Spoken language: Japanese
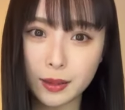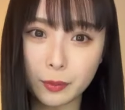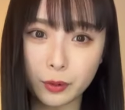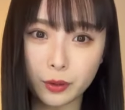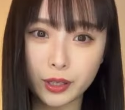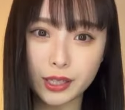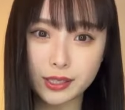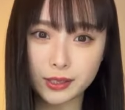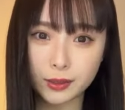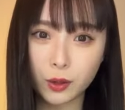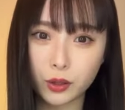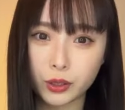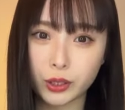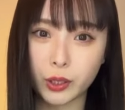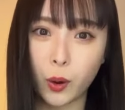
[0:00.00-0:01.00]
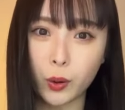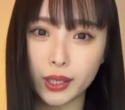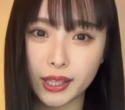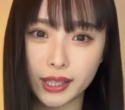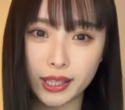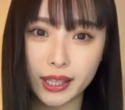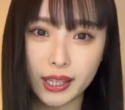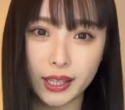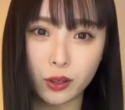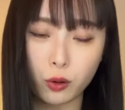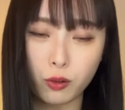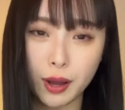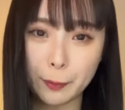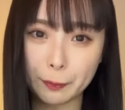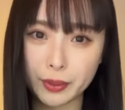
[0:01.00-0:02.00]
でもこれすごくお気に入り
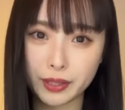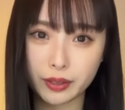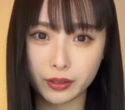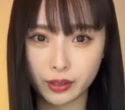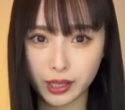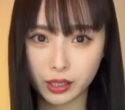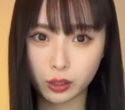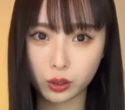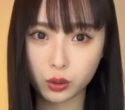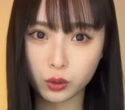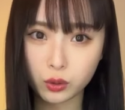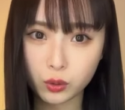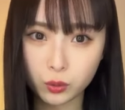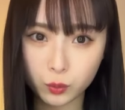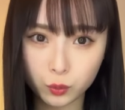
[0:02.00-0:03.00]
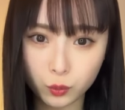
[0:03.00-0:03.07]
のワンピースです